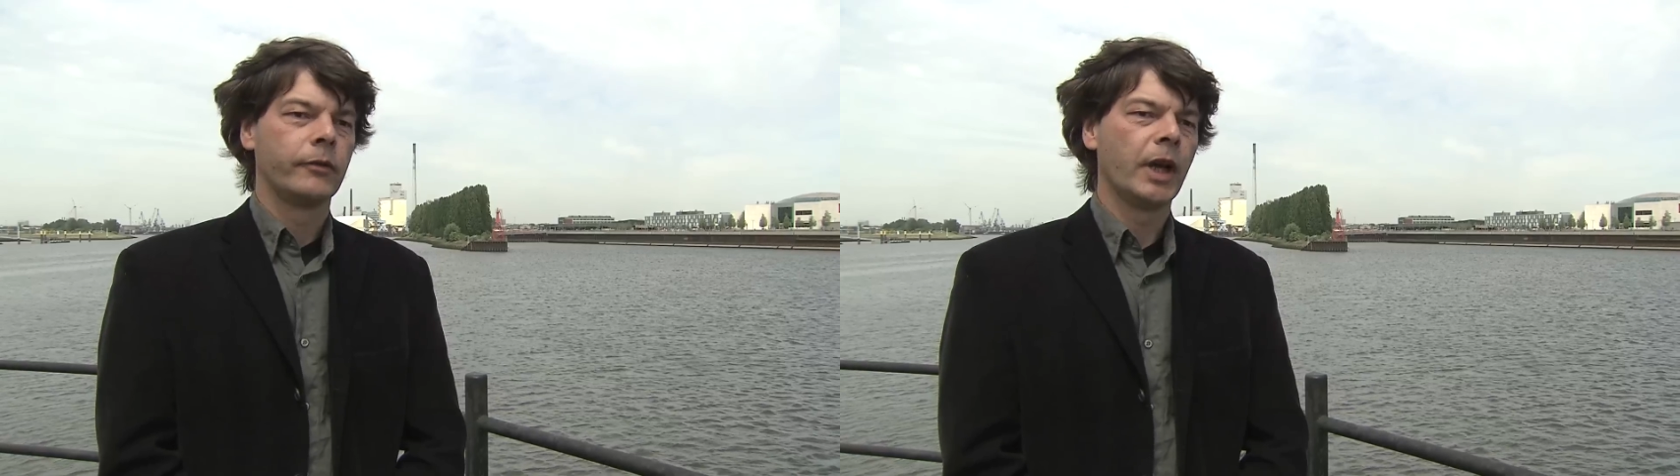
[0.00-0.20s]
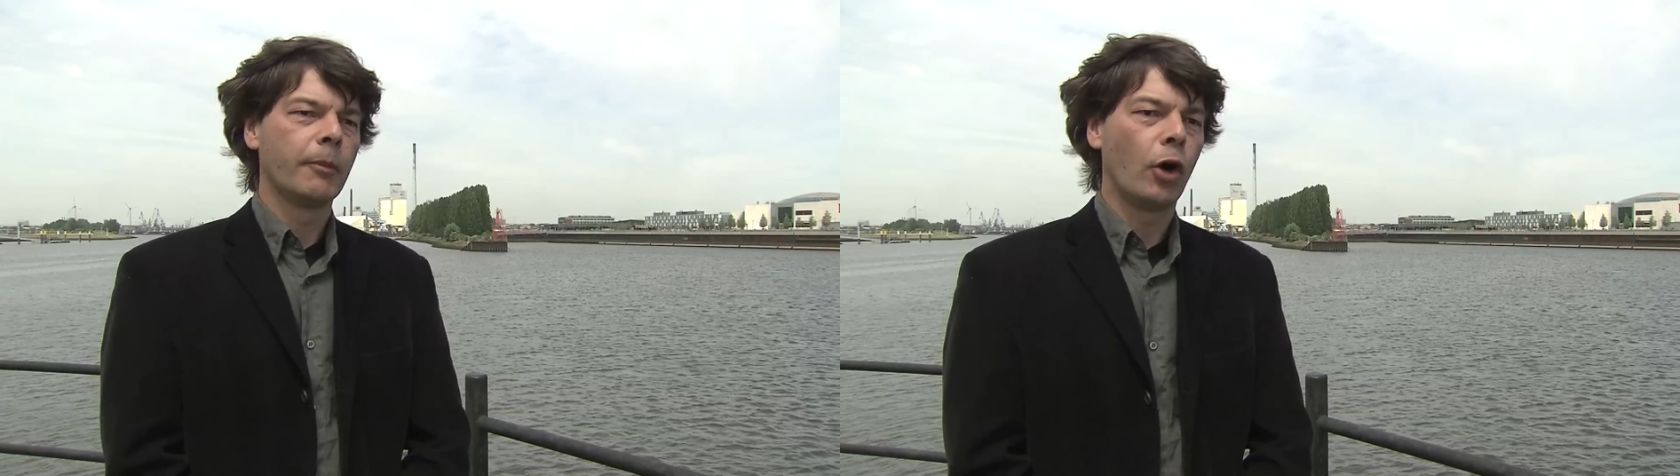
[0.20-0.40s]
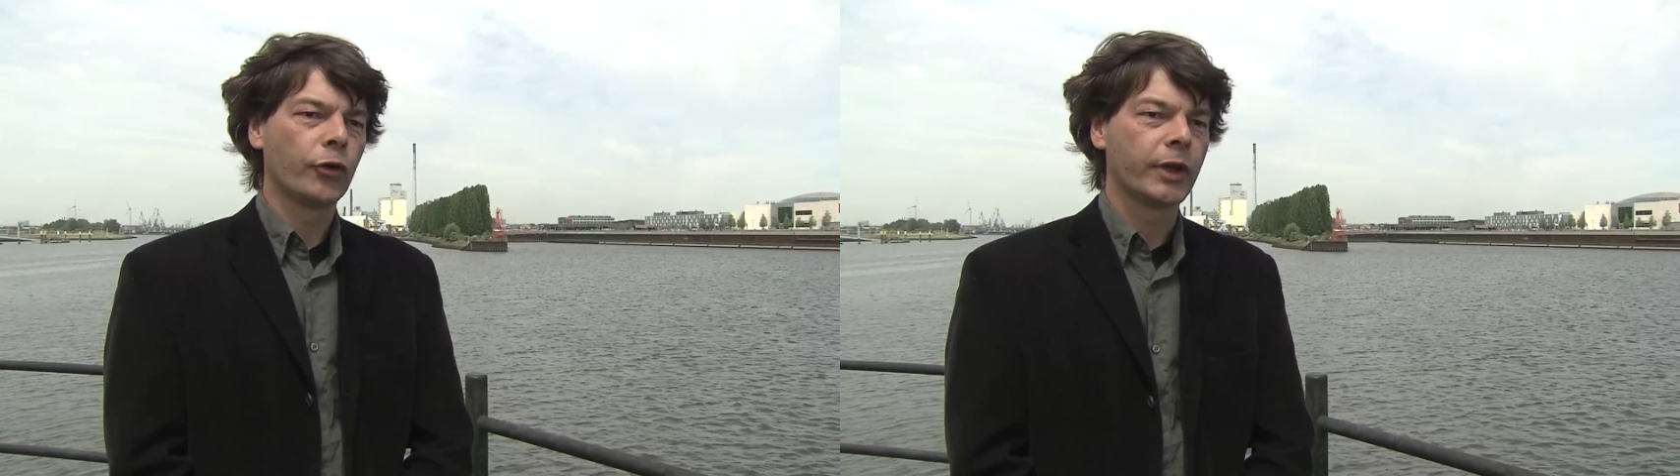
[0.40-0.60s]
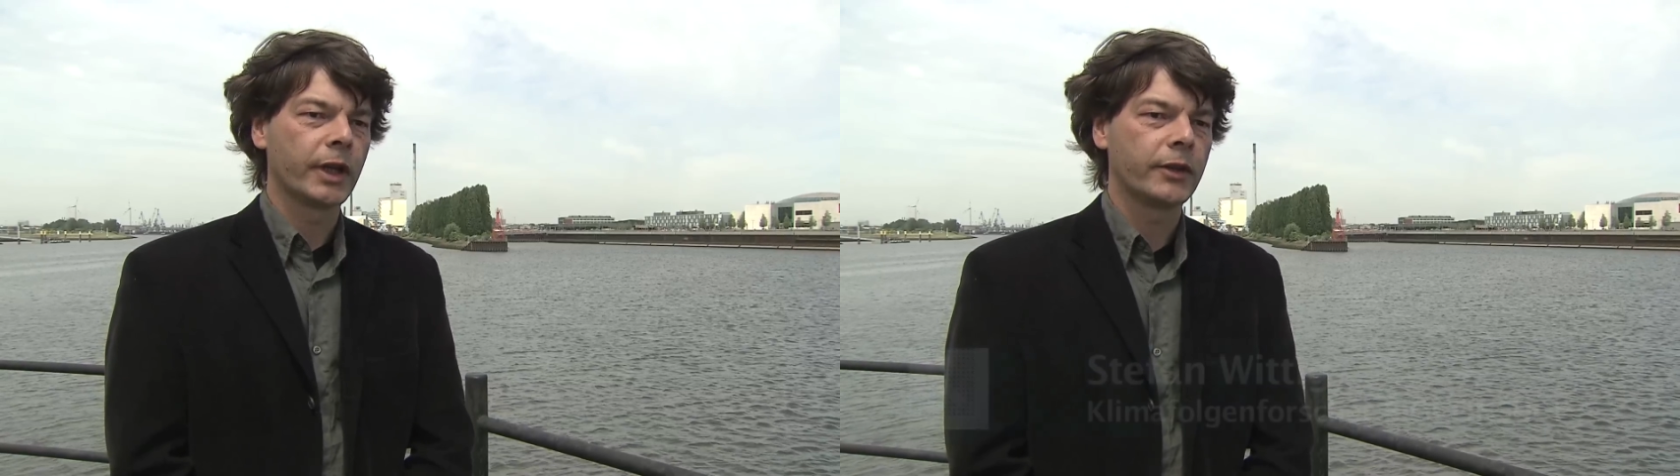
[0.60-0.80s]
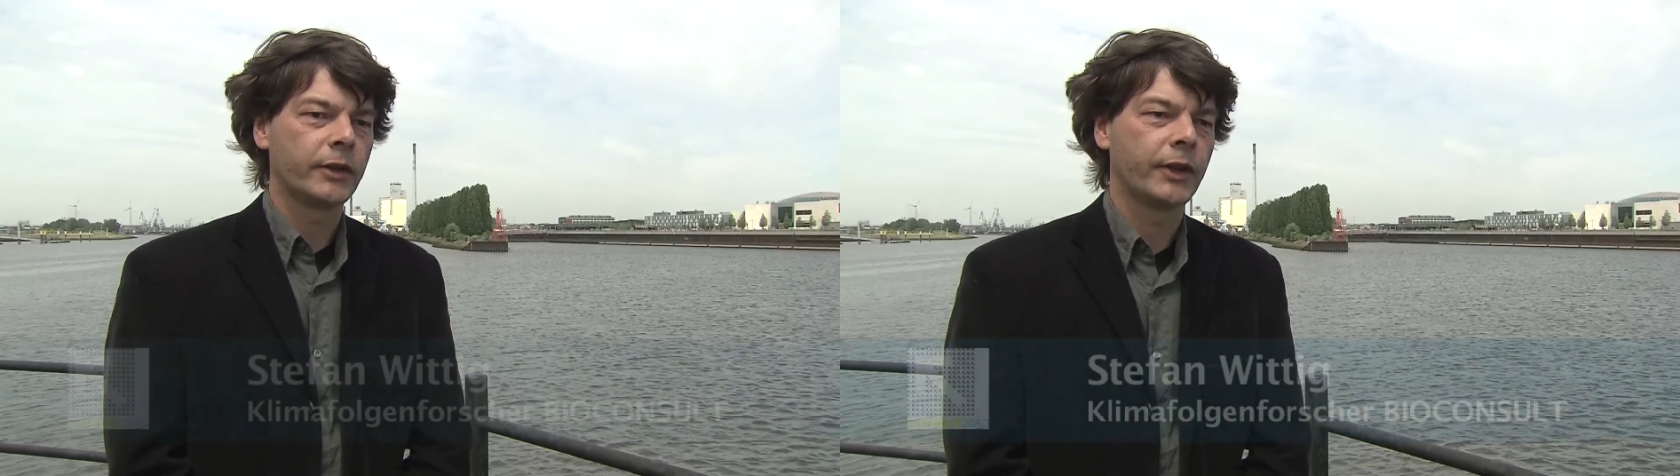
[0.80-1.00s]
Wir haben
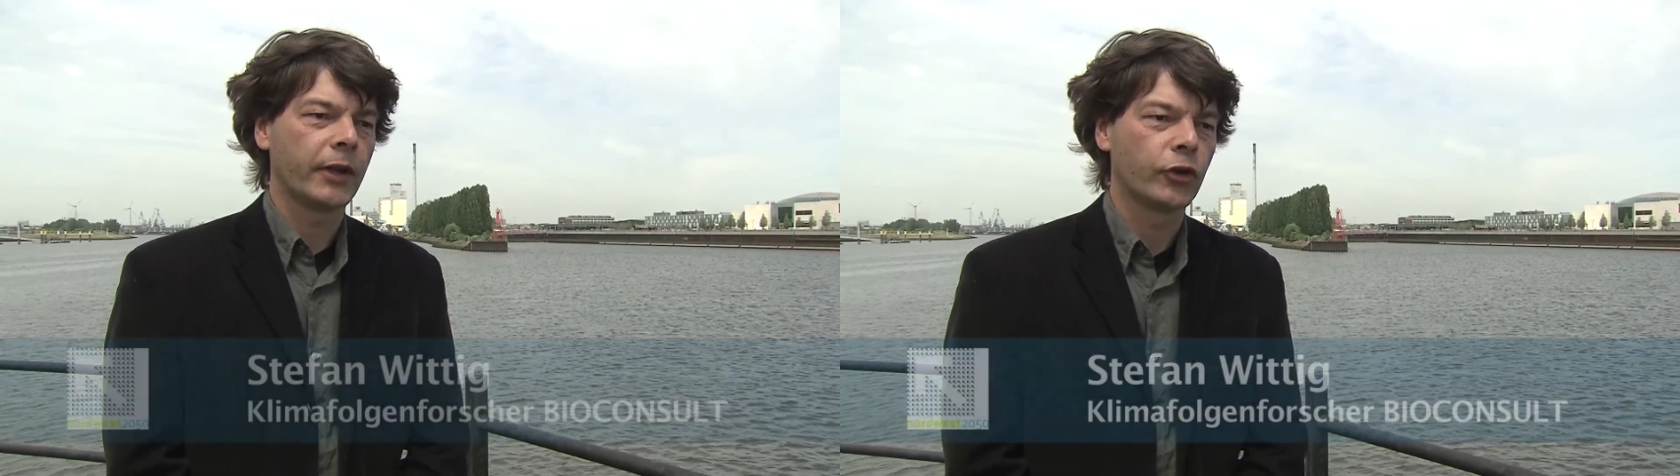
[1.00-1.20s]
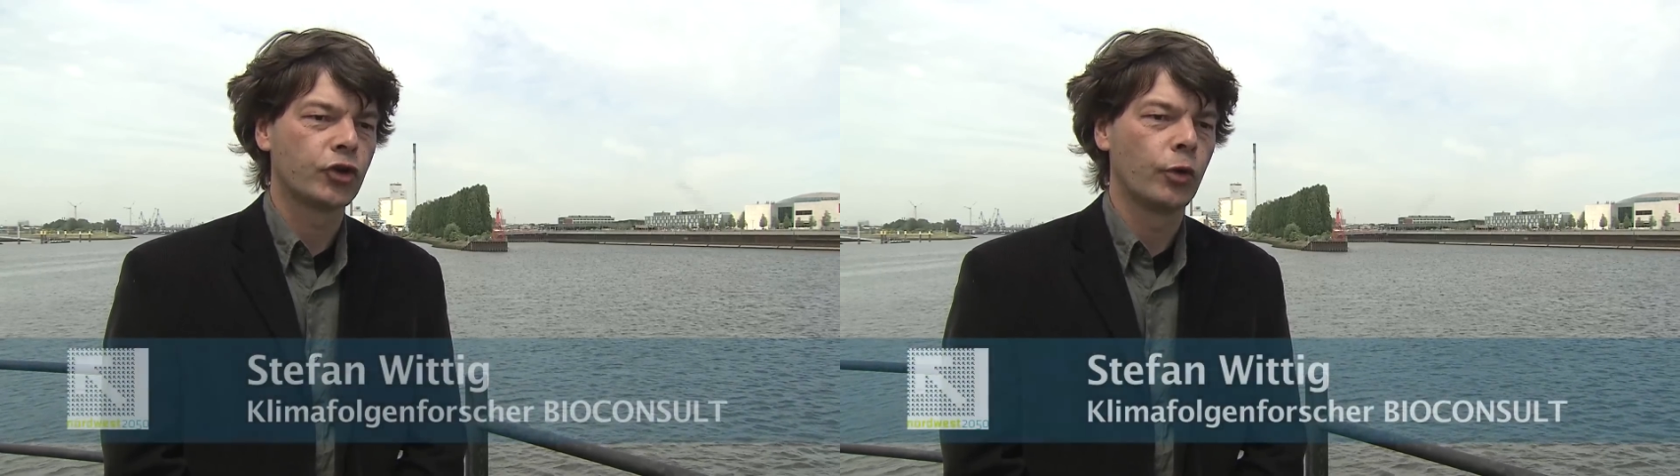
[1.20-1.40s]
rausgekriegt, dass es